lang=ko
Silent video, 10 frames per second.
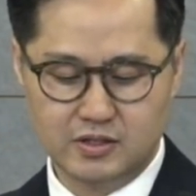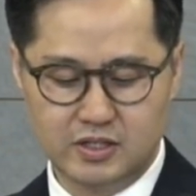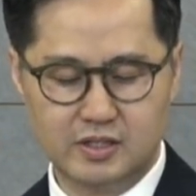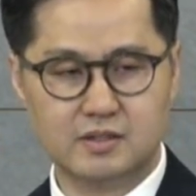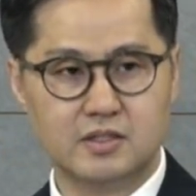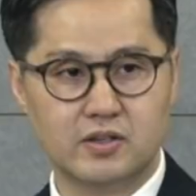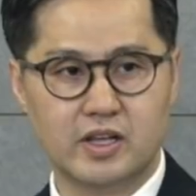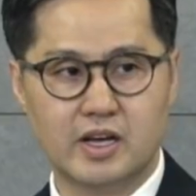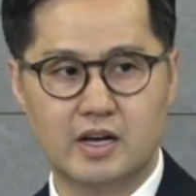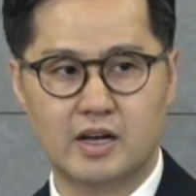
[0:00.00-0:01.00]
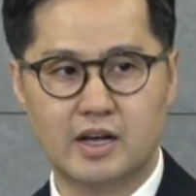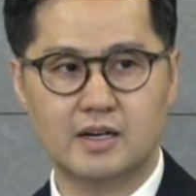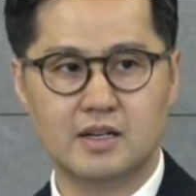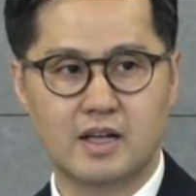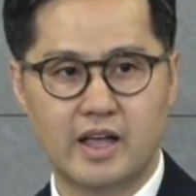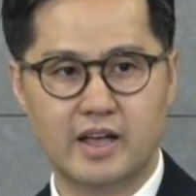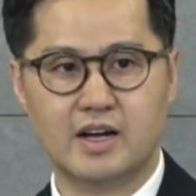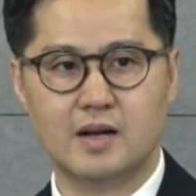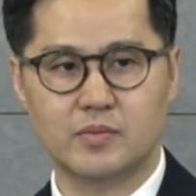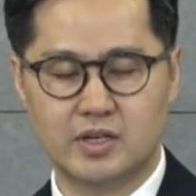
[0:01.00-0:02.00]
실천해야 할
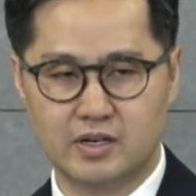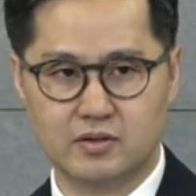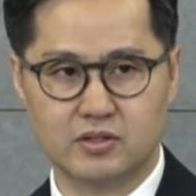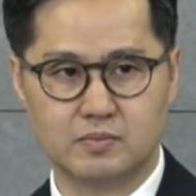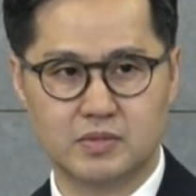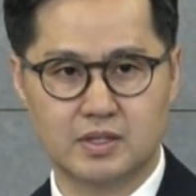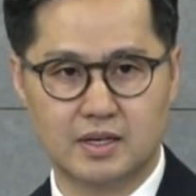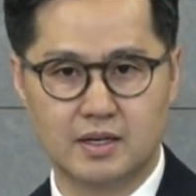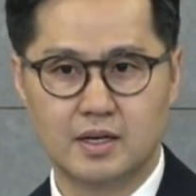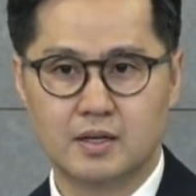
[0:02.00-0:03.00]
행함이라는 것입니다.